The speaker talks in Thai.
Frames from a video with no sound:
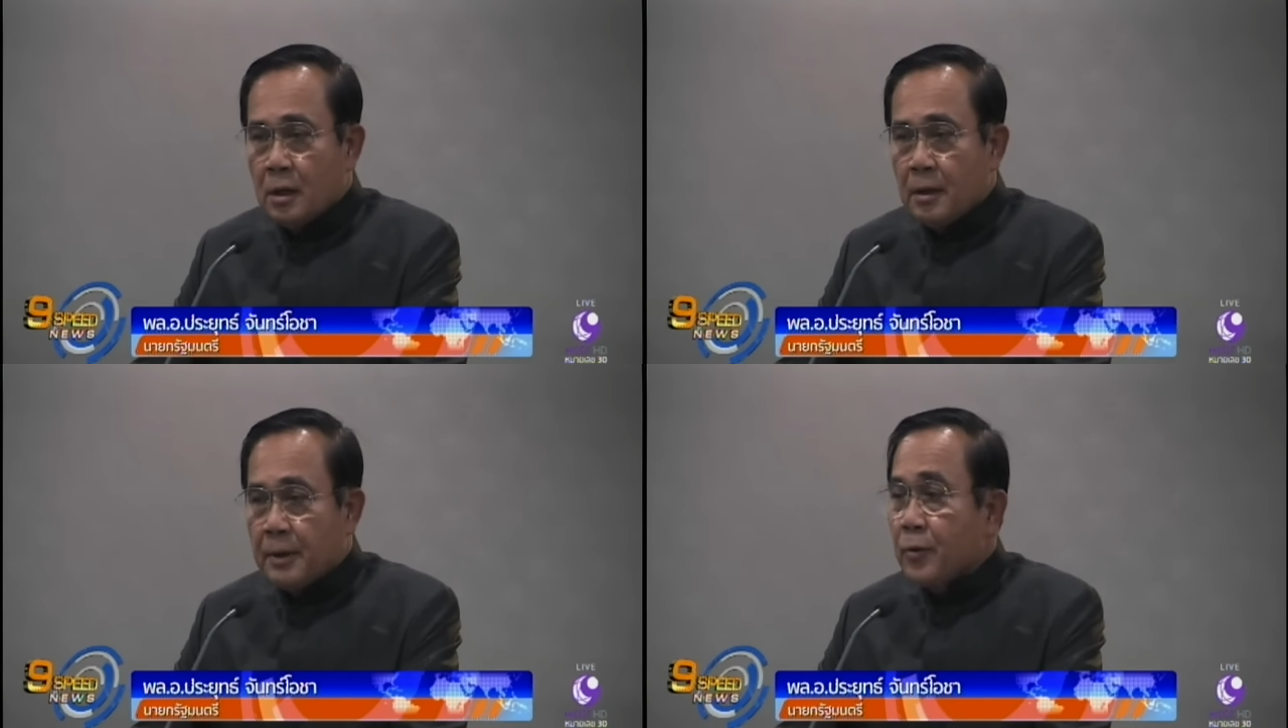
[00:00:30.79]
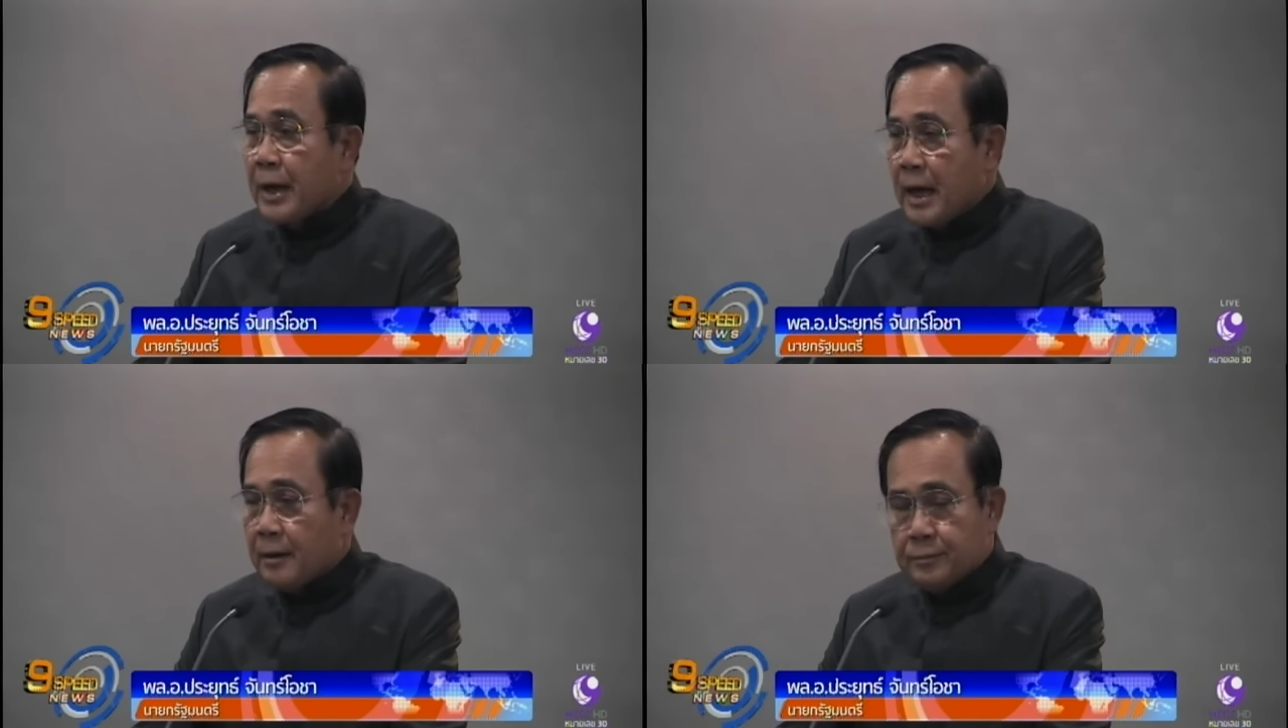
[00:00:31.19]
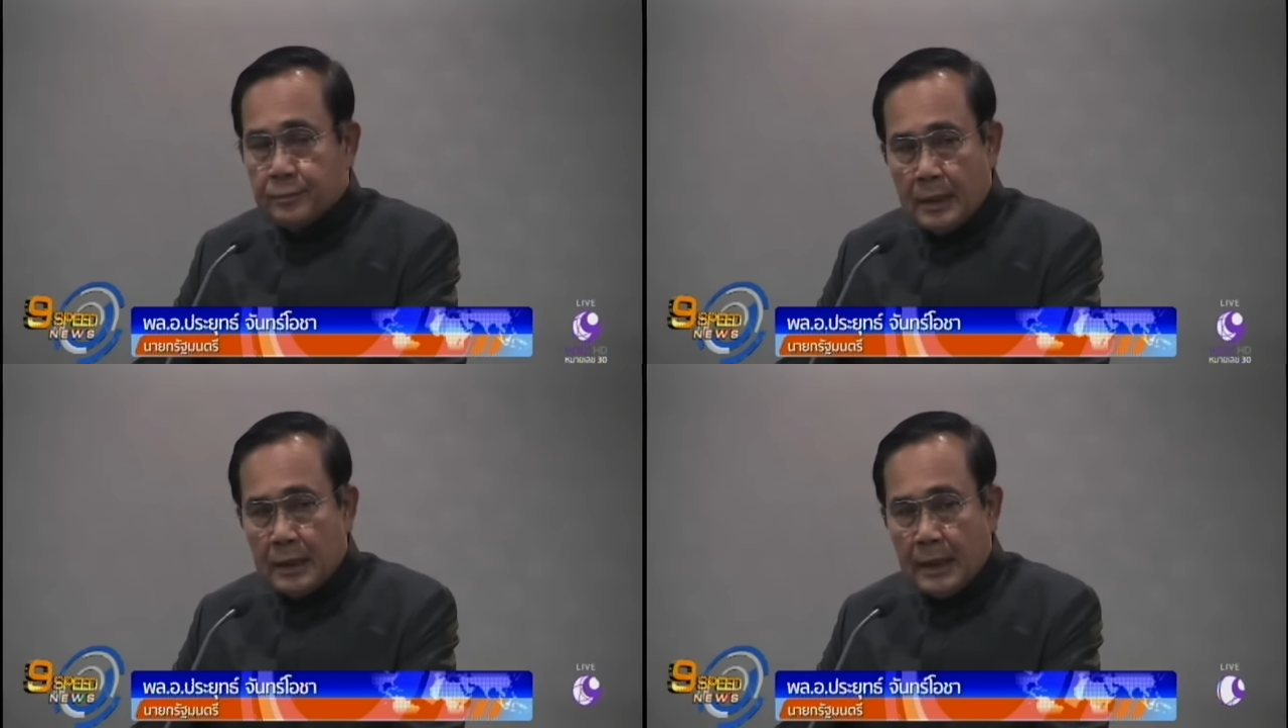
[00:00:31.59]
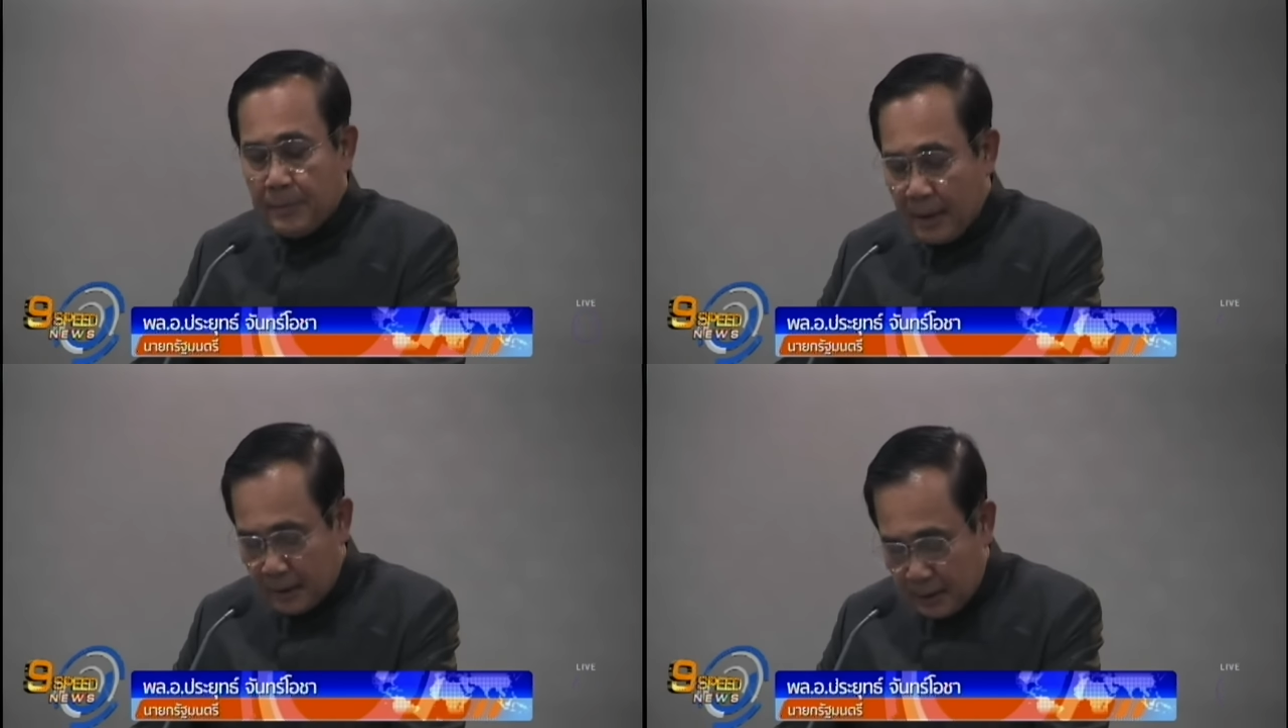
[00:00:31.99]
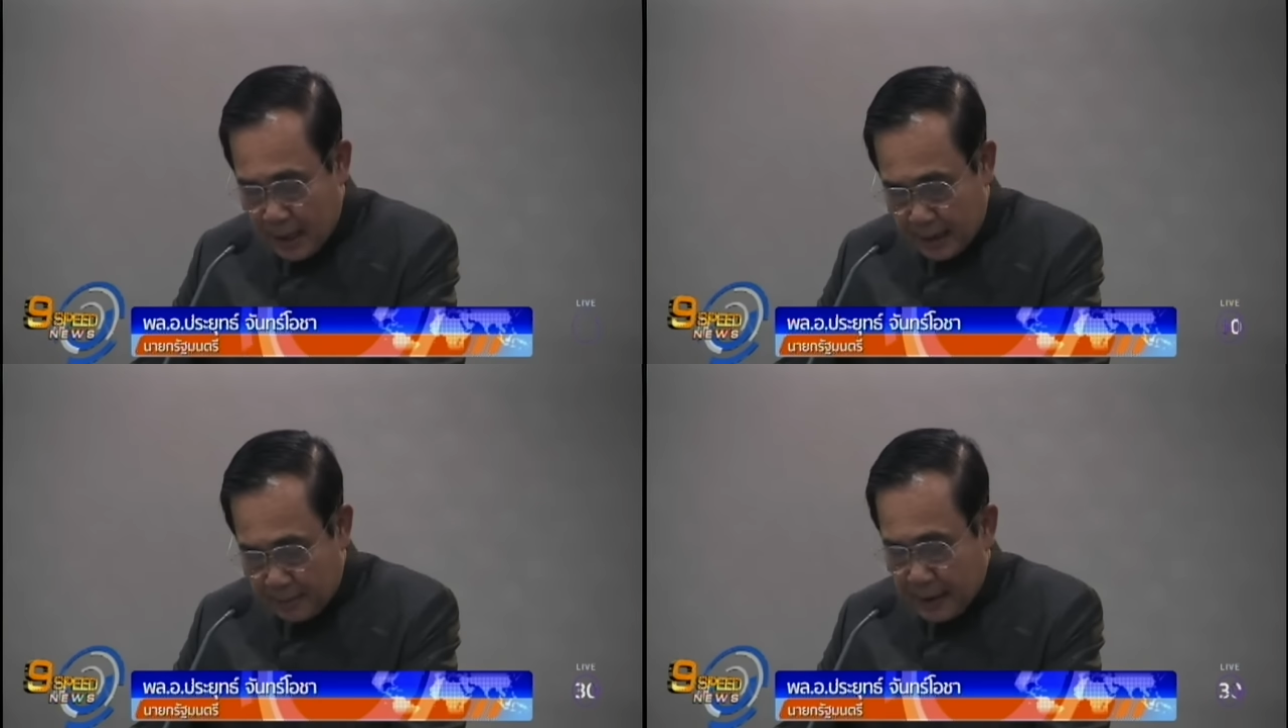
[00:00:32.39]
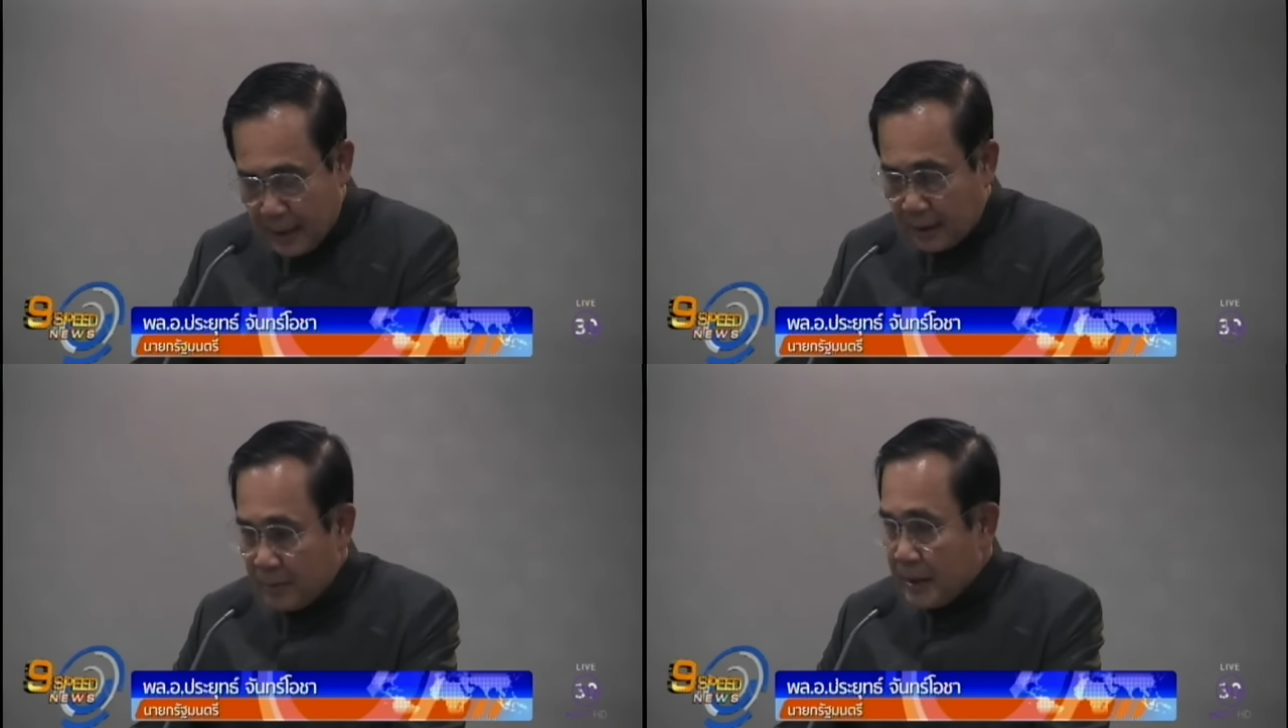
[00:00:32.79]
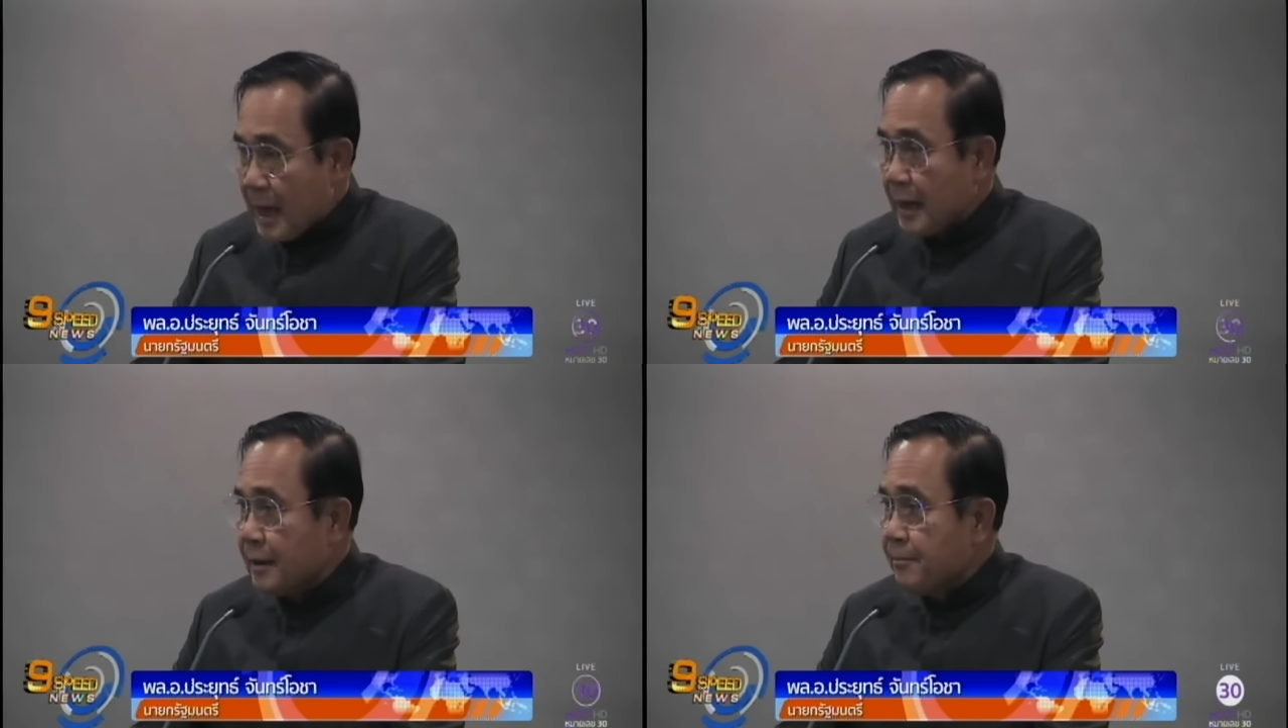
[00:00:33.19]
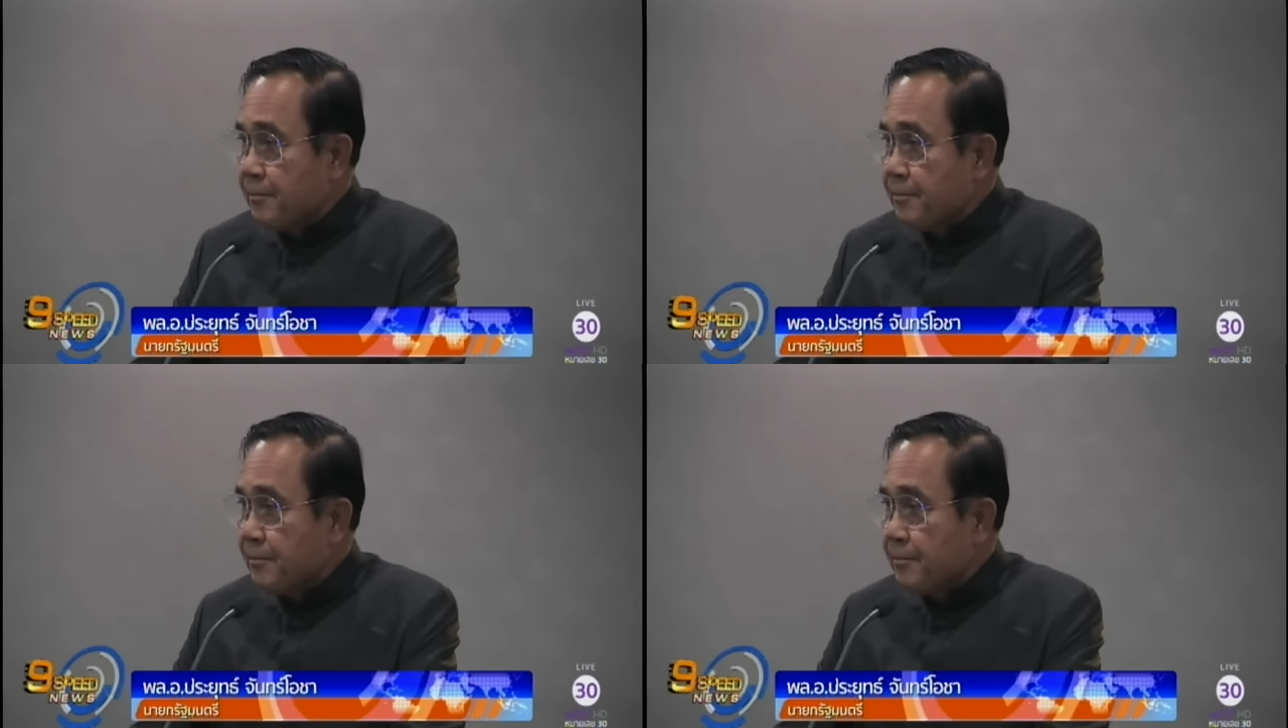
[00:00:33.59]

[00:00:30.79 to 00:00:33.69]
ก็ไปคุยกันนะทำได้คือได้ ไม่ได้ก็ไม่ได้